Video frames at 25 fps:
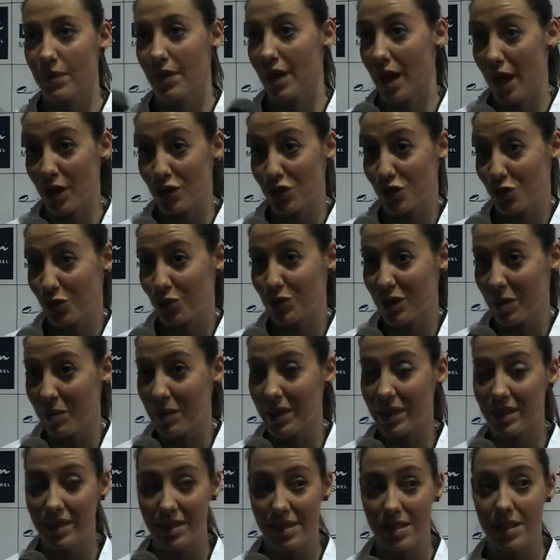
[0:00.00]

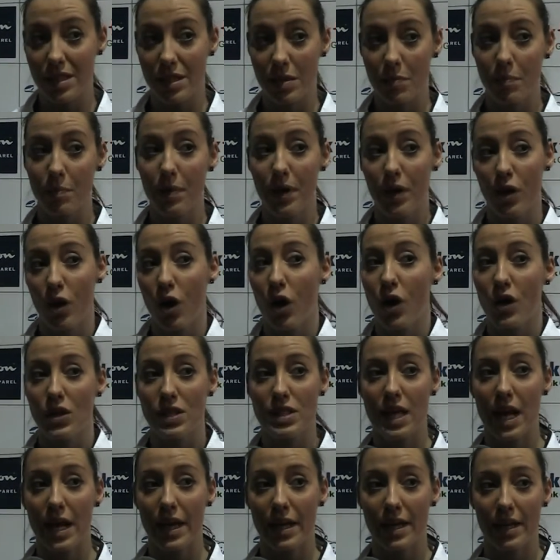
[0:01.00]
Assolutamente sì, però
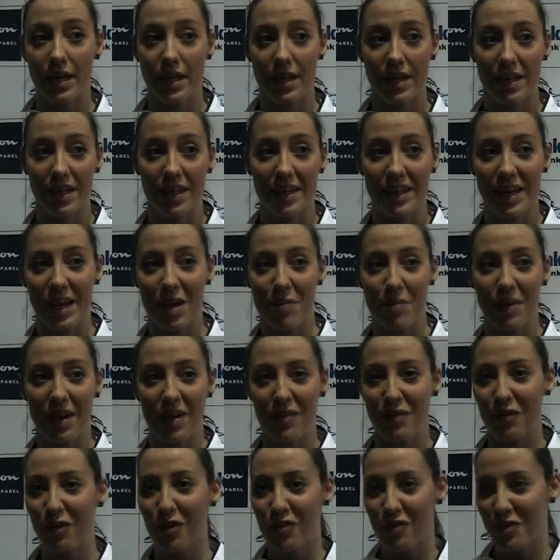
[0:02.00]
sai eh, nella
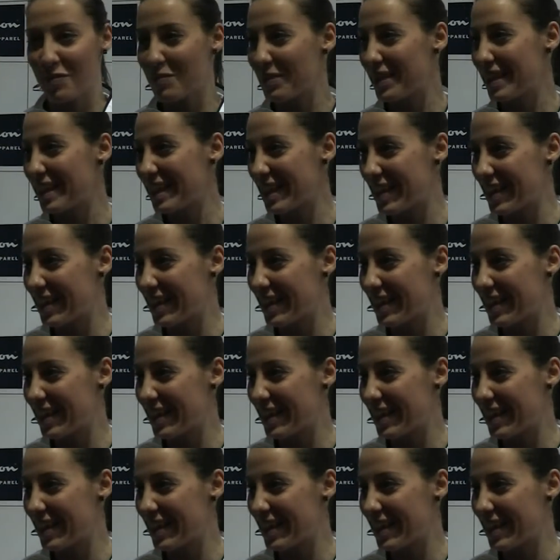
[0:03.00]
pallavolo femminile